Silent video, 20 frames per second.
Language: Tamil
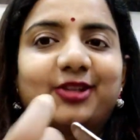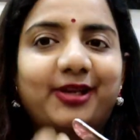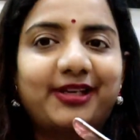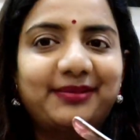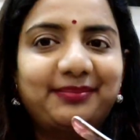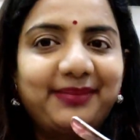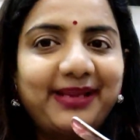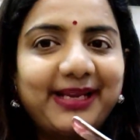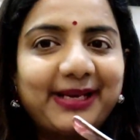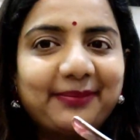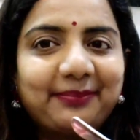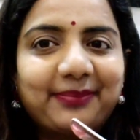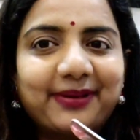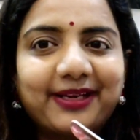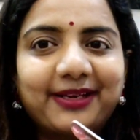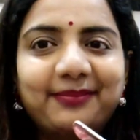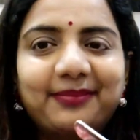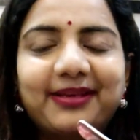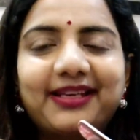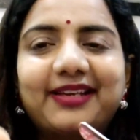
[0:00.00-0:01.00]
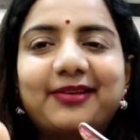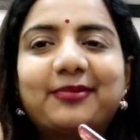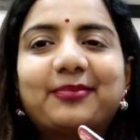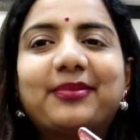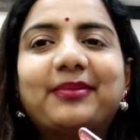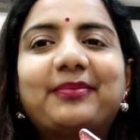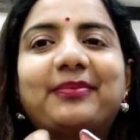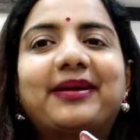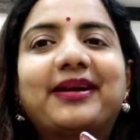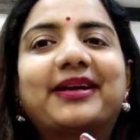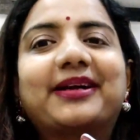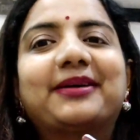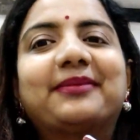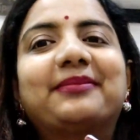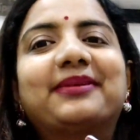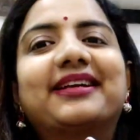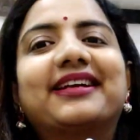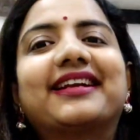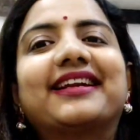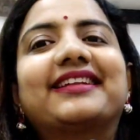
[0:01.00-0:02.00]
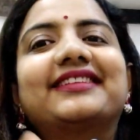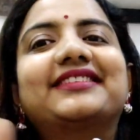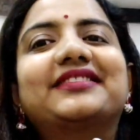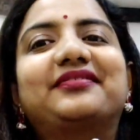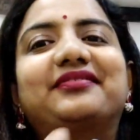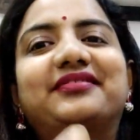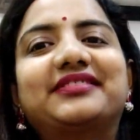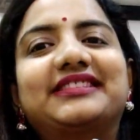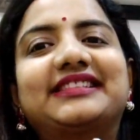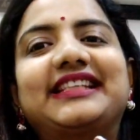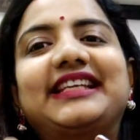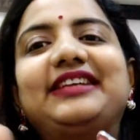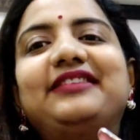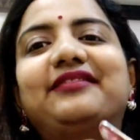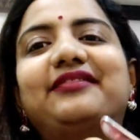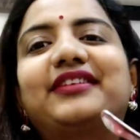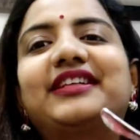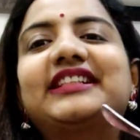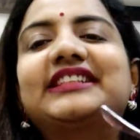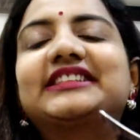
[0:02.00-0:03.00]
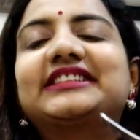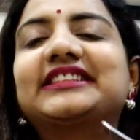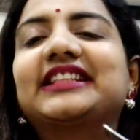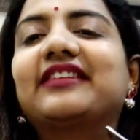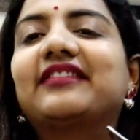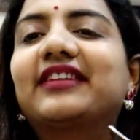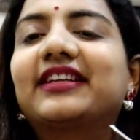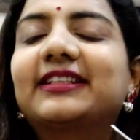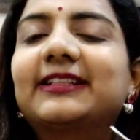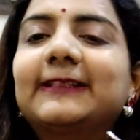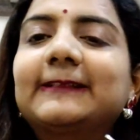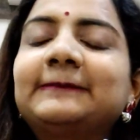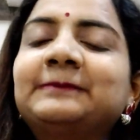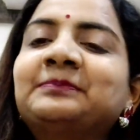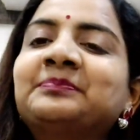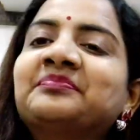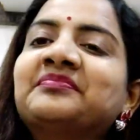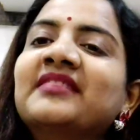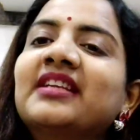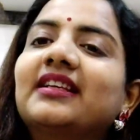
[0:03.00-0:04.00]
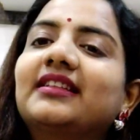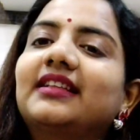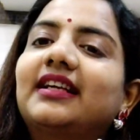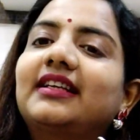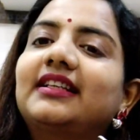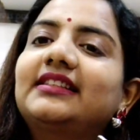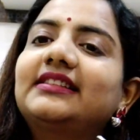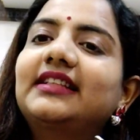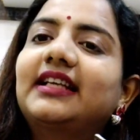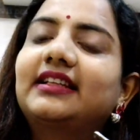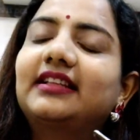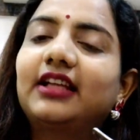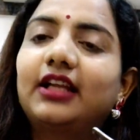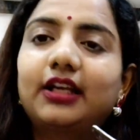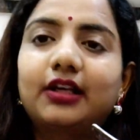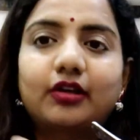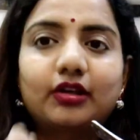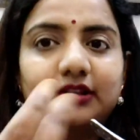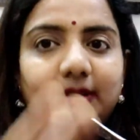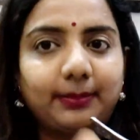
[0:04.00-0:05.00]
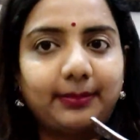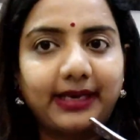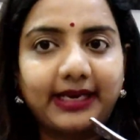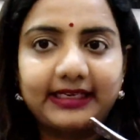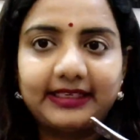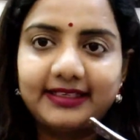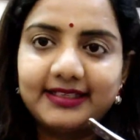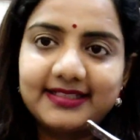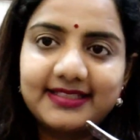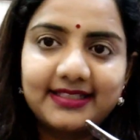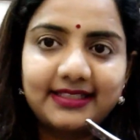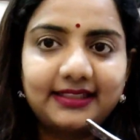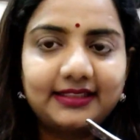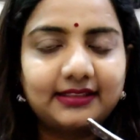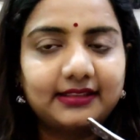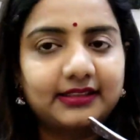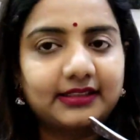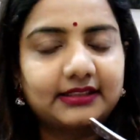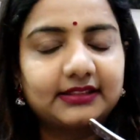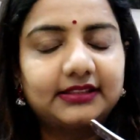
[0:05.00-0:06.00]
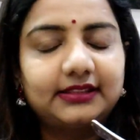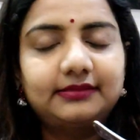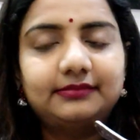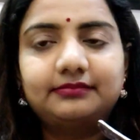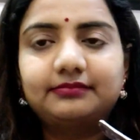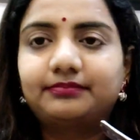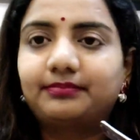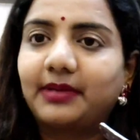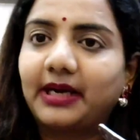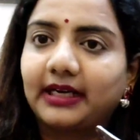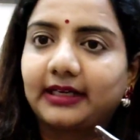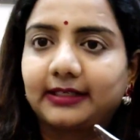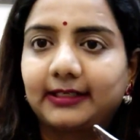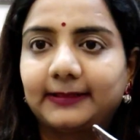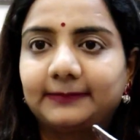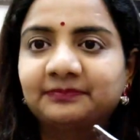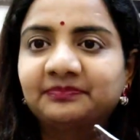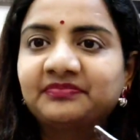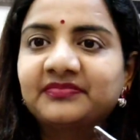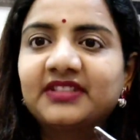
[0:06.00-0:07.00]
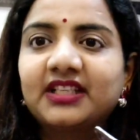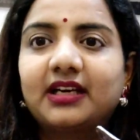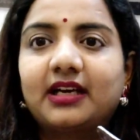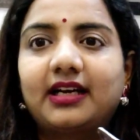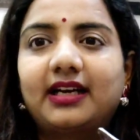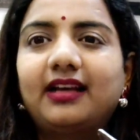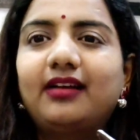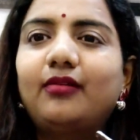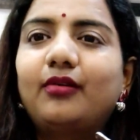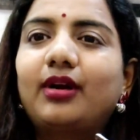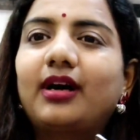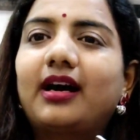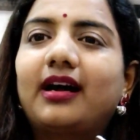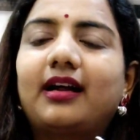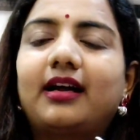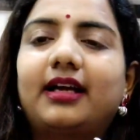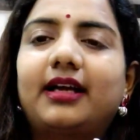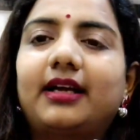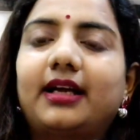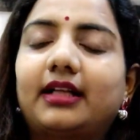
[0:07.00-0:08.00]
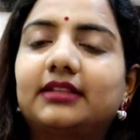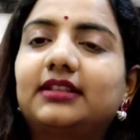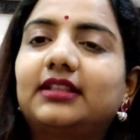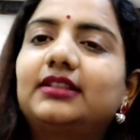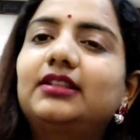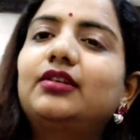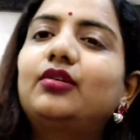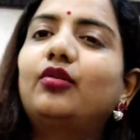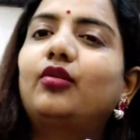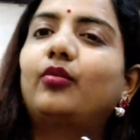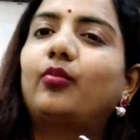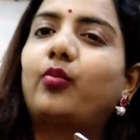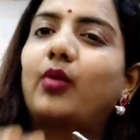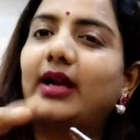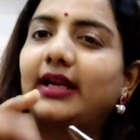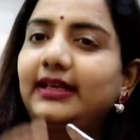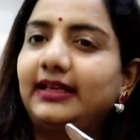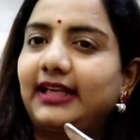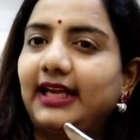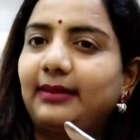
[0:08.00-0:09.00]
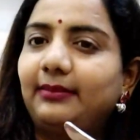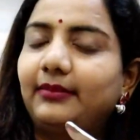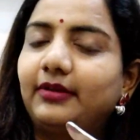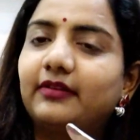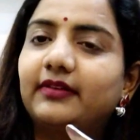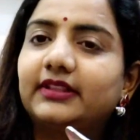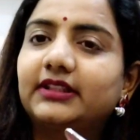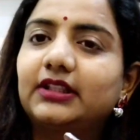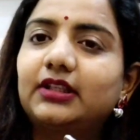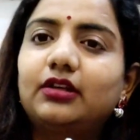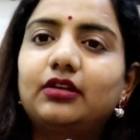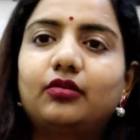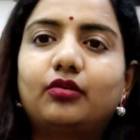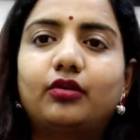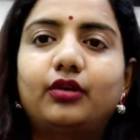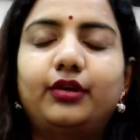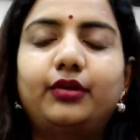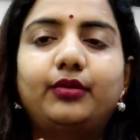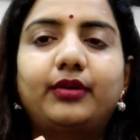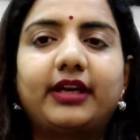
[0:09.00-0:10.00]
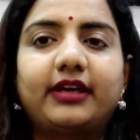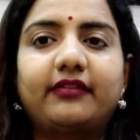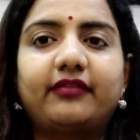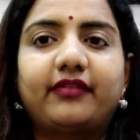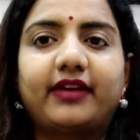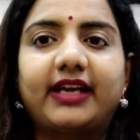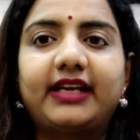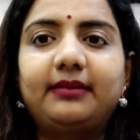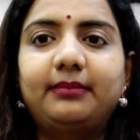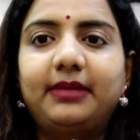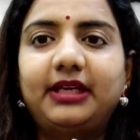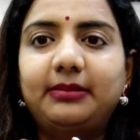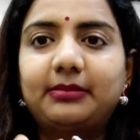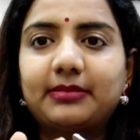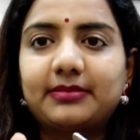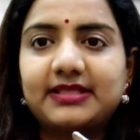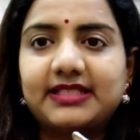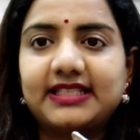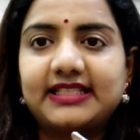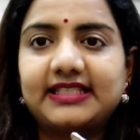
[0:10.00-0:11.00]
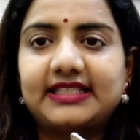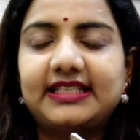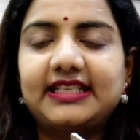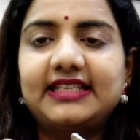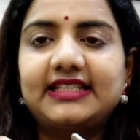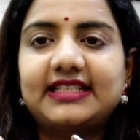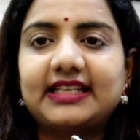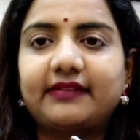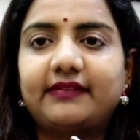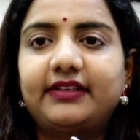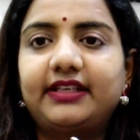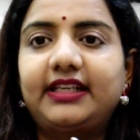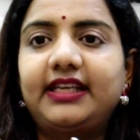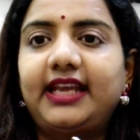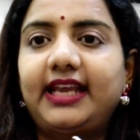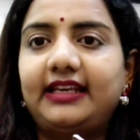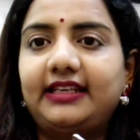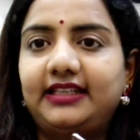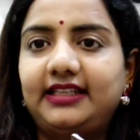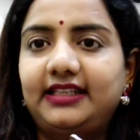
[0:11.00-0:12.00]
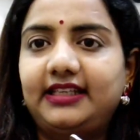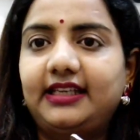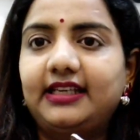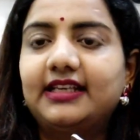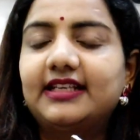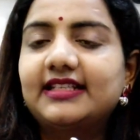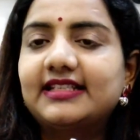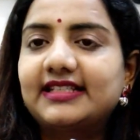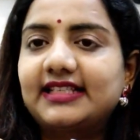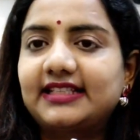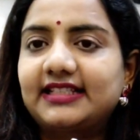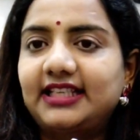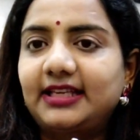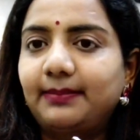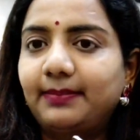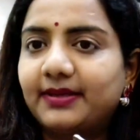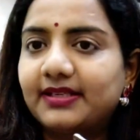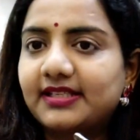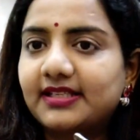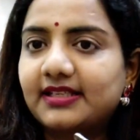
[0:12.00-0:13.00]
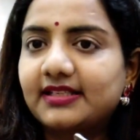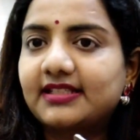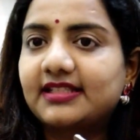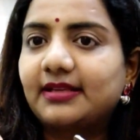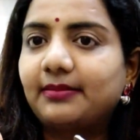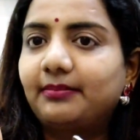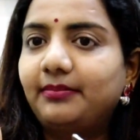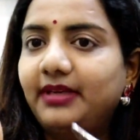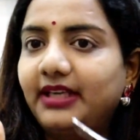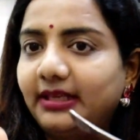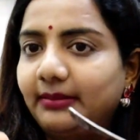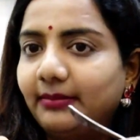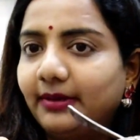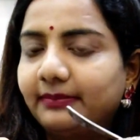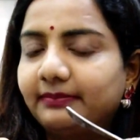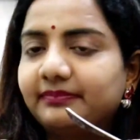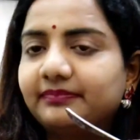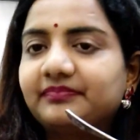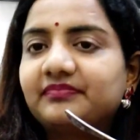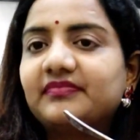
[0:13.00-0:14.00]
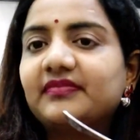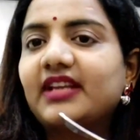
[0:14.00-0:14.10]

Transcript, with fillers: சாரி மேக்கப் பண்ணி பண்ணி ரொம்ப பழக்கம் இருக்குன்னா அந்த ஸ்கின் ஃபினிஷ் தான் வருது தட் இஸ் எந்த அளவுக்கு அந்த பிரைட்னஸ் இருக்குன்றது பார்க்கலாம் ஆனால் ஒரு அதாவது ஒன் டைம்க்கு வந்து ஒரு யூ கேன் ஃபைன் மினிமம் சிக்ஸ்டி செவன்டி எயிட்டி சிக்ஸ்டி பர்சன்ட் இஸ் த மினிமம்